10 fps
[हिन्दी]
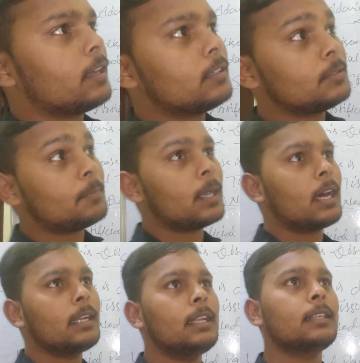क्या है ना जब
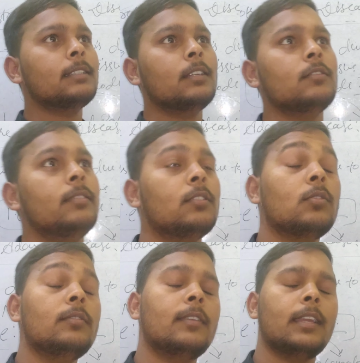पढ़ाने लगते हैं तो फिर
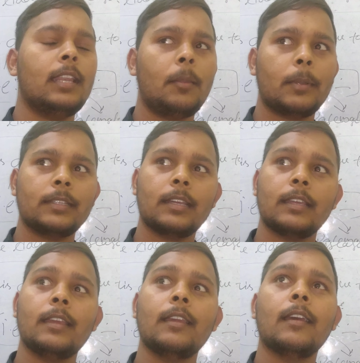कोई फ़र्क ही नहीं पड़ता
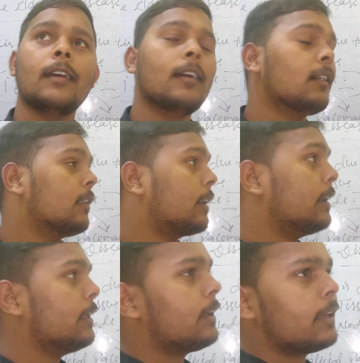कि
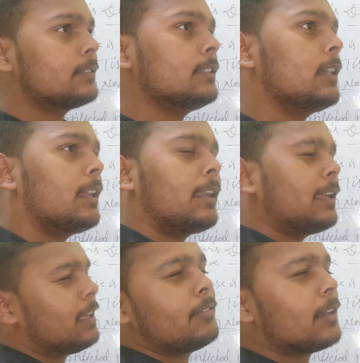राइटिंग कैसी है
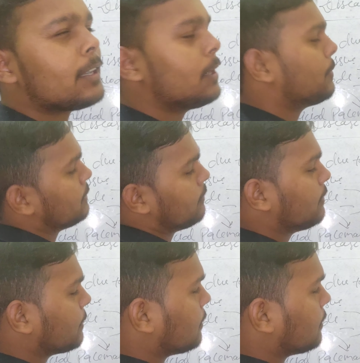नहीं है फ़र्क नहीं पड़ता फिर